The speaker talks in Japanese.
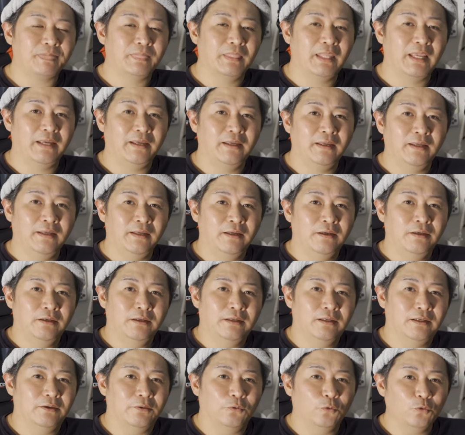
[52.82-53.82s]
で、
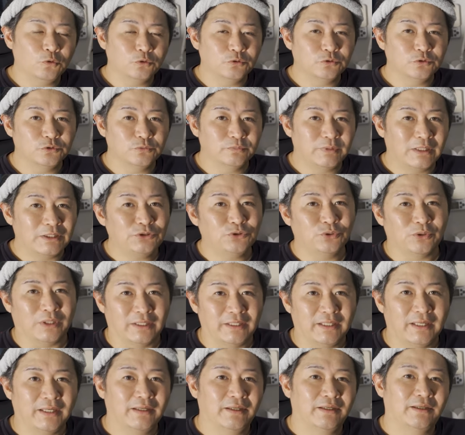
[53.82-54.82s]
えー、置く場所
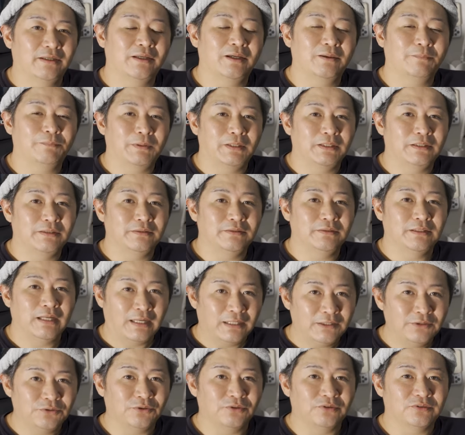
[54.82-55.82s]
がねやっぱり
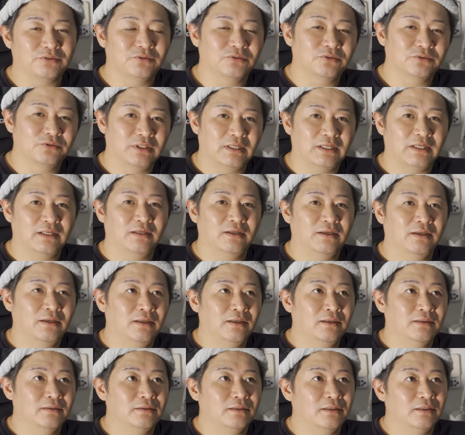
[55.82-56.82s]
ないということで、
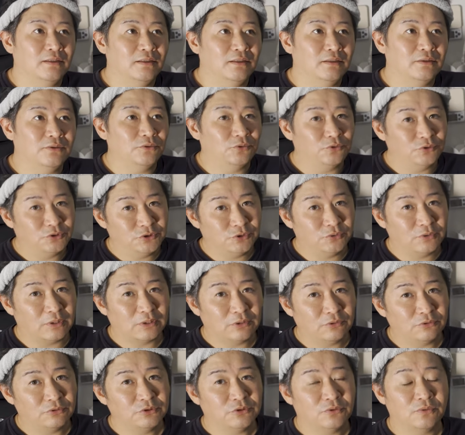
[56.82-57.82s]
えー、どうしようか
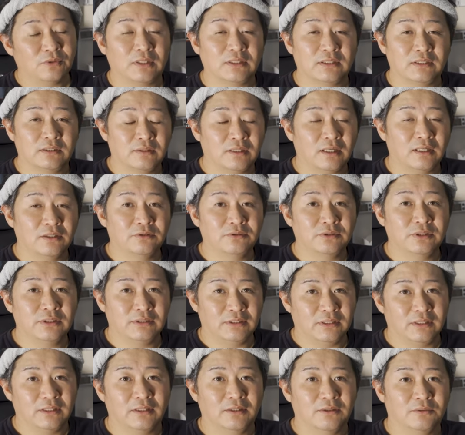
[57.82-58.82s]
どうしようかって悩んで
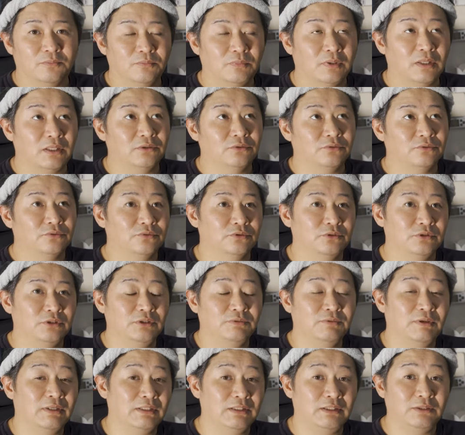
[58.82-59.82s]
て、まあ、あの
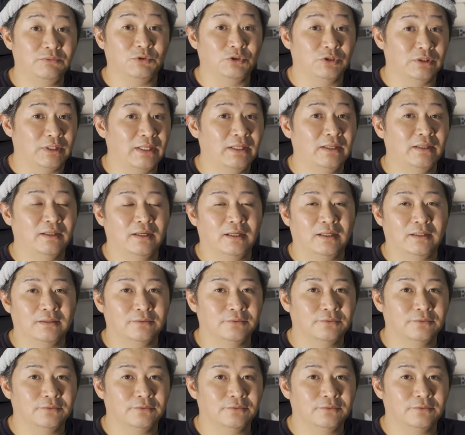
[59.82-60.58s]
庭にはねあ